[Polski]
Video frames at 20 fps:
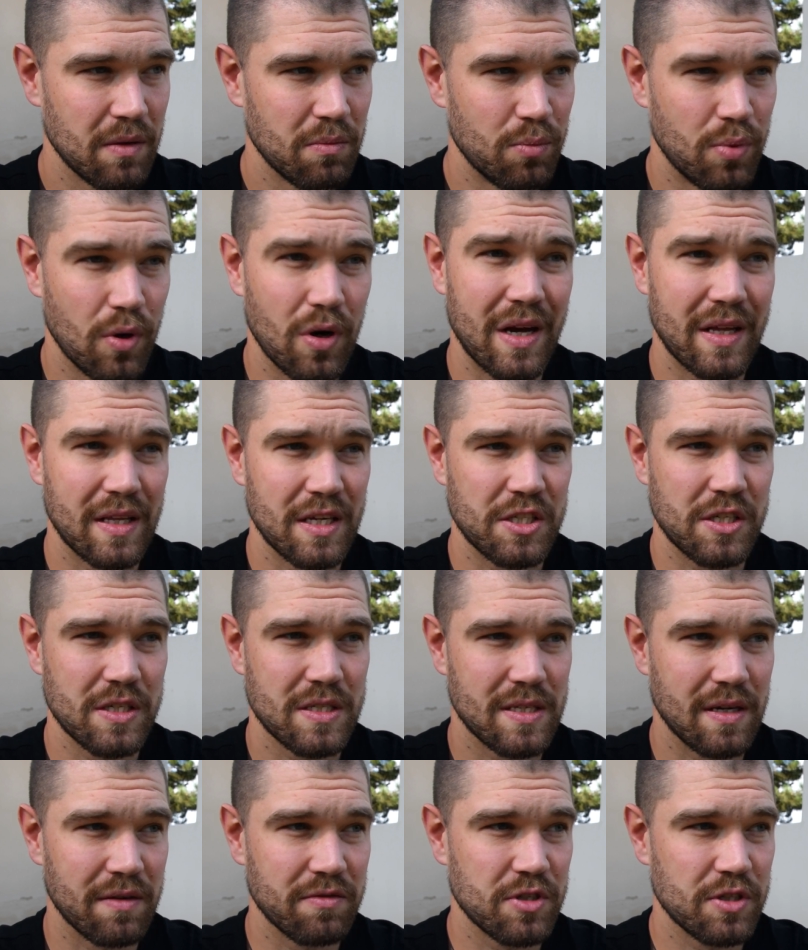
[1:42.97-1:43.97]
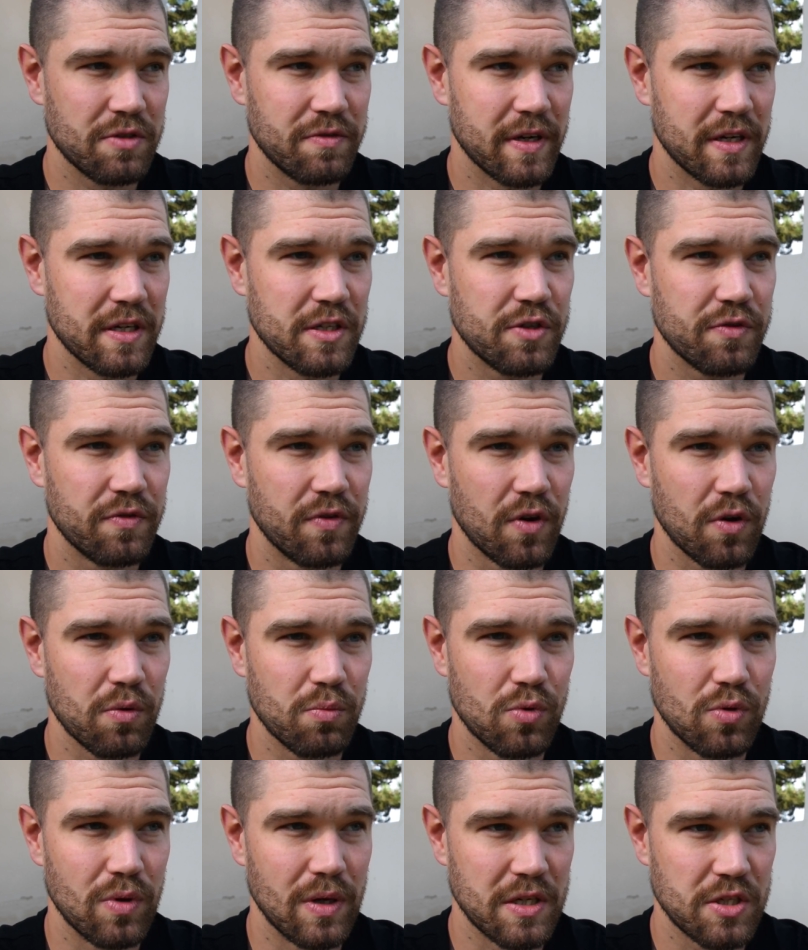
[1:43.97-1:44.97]
Boga da się zawrzeć w jakiejś
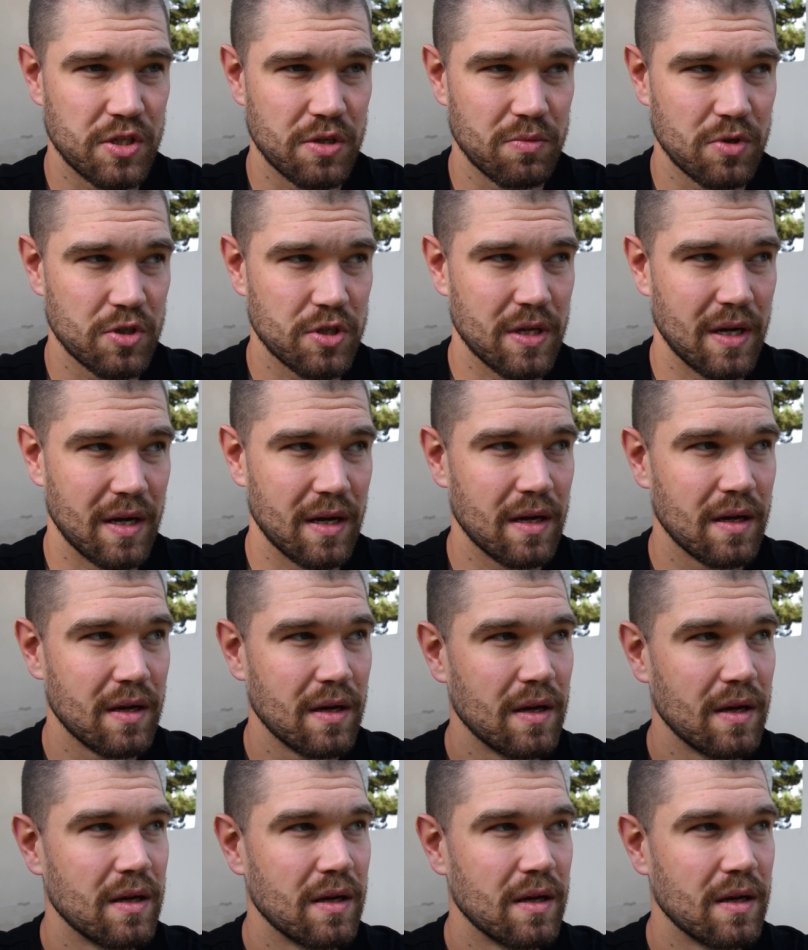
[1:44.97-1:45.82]
formule, że można